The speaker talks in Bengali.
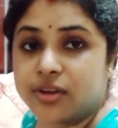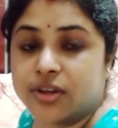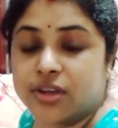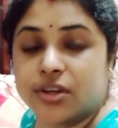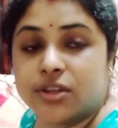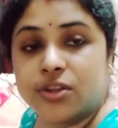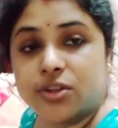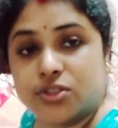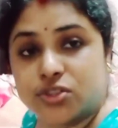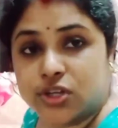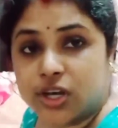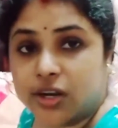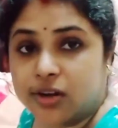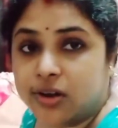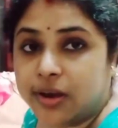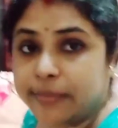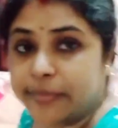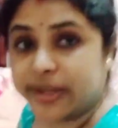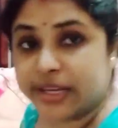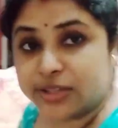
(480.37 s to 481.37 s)
তো চলো
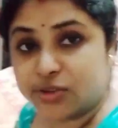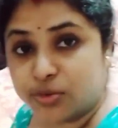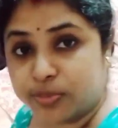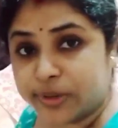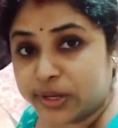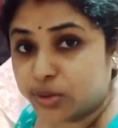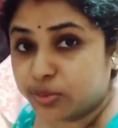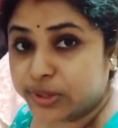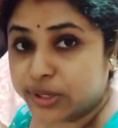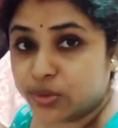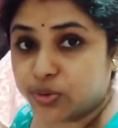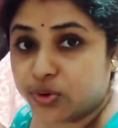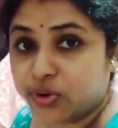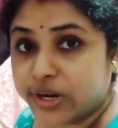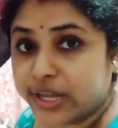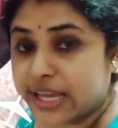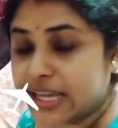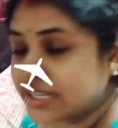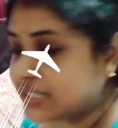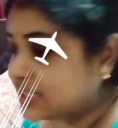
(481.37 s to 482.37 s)
আমরা একটু বেরু বেরু করে আসি